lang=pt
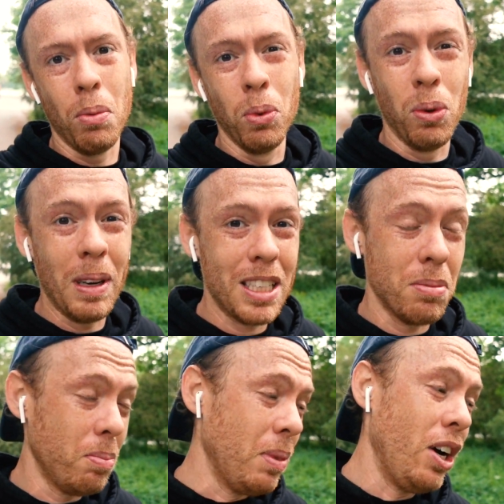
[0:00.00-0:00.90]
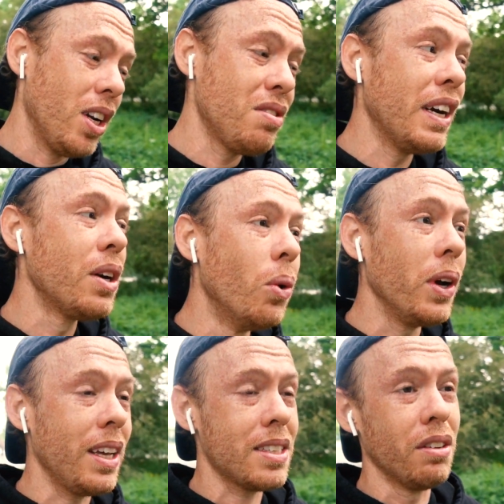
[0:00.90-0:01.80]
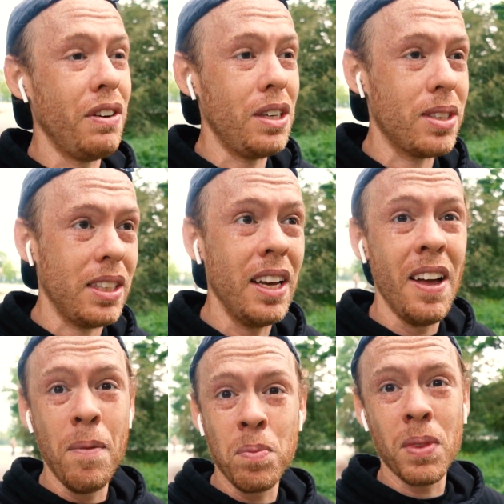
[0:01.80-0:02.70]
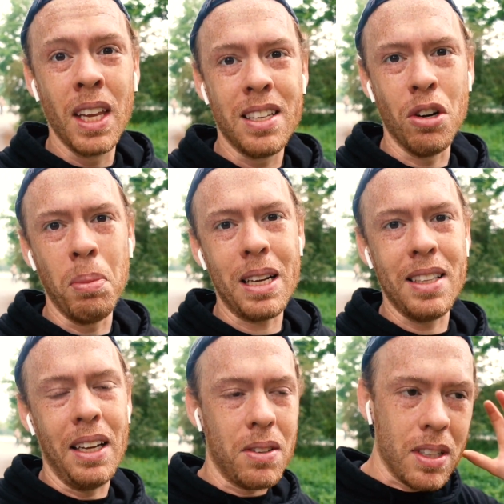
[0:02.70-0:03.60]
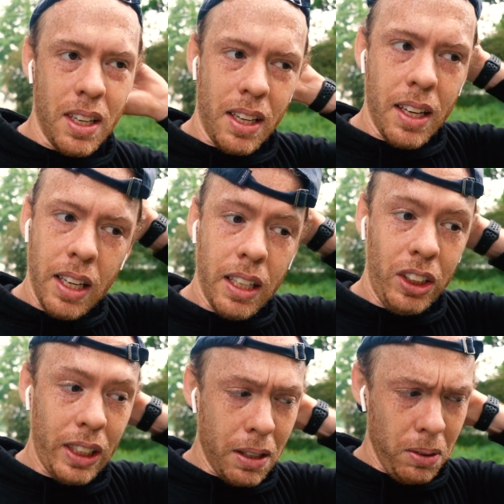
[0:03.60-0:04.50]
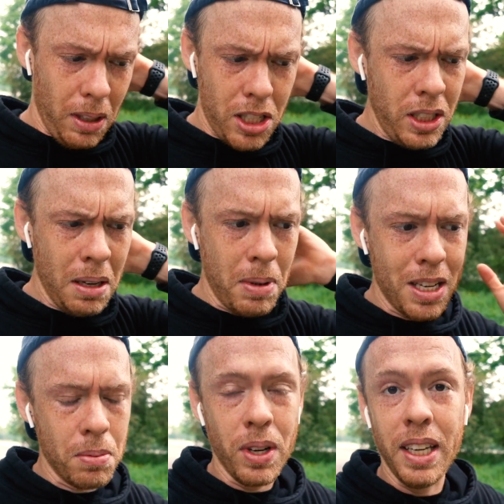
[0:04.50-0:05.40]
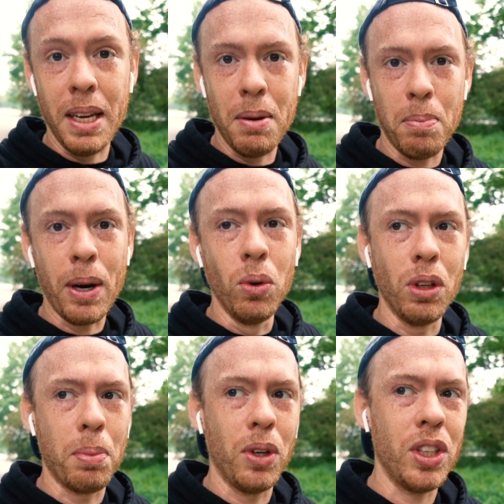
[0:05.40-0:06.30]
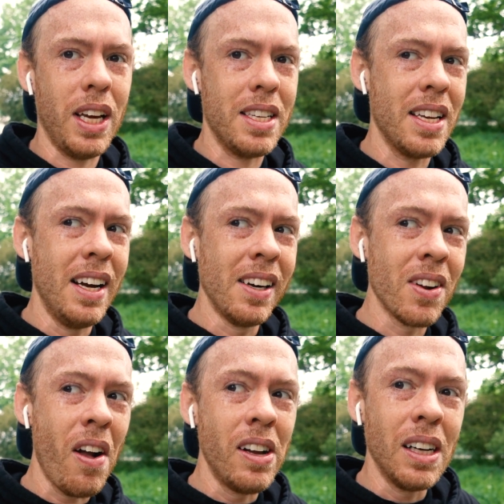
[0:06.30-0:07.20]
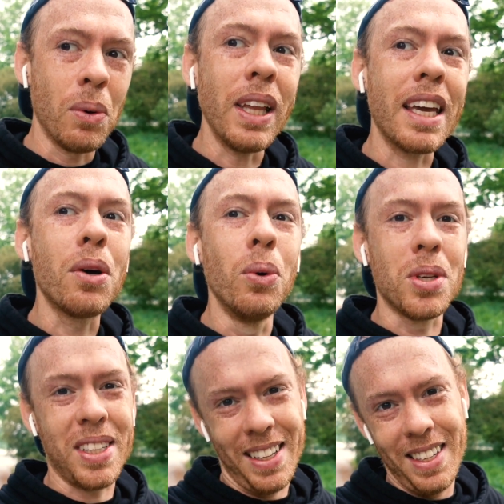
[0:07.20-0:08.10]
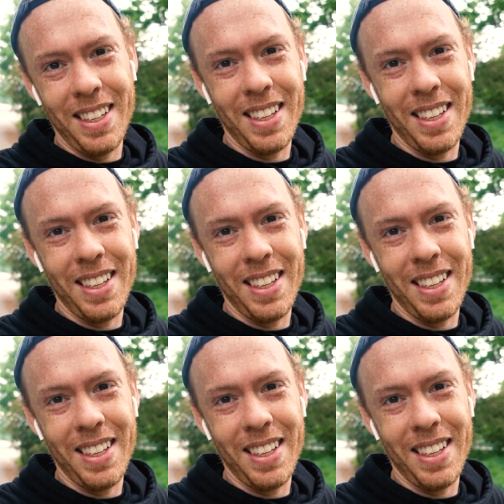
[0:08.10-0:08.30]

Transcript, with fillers: Uma das maiores vergonhas que eu vejo assim são brasileiros que chegam na China mesmo e perguntam para o chinês quanto é que custa.